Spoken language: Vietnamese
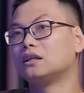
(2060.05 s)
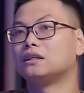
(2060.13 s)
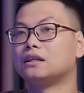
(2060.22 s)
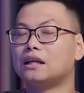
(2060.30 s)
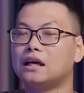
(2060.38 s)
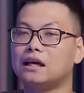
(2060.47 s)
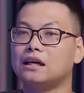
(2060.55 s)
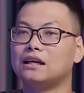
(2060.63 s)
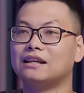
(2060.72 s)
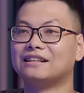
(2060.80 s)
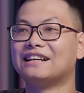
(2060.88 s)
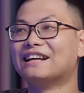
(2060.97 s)
Nên là
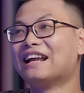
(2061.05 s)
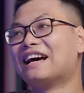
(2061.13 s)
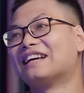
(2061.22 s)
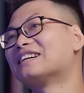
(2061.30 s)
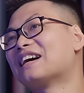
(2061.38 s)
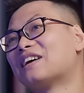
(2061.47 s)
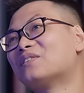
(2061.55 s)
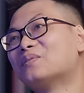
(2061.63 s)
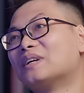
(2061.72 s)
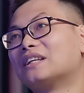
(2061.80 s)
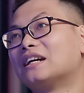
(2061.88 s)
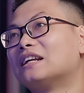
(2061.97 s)
đấy là những cái mà
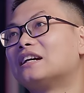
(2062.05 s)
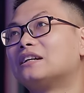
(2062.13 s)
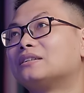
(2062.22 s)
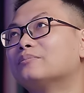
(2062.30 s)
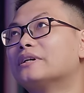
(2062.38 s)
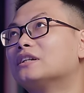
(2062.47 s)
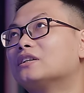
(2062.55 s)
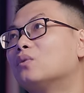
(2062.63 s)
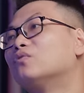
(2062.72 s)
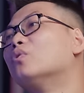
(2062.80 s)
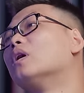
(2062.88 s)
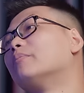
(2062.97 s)
mình thấy là mình
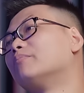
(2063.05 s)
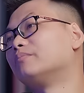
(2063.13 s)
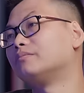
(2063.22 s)
không phù hợp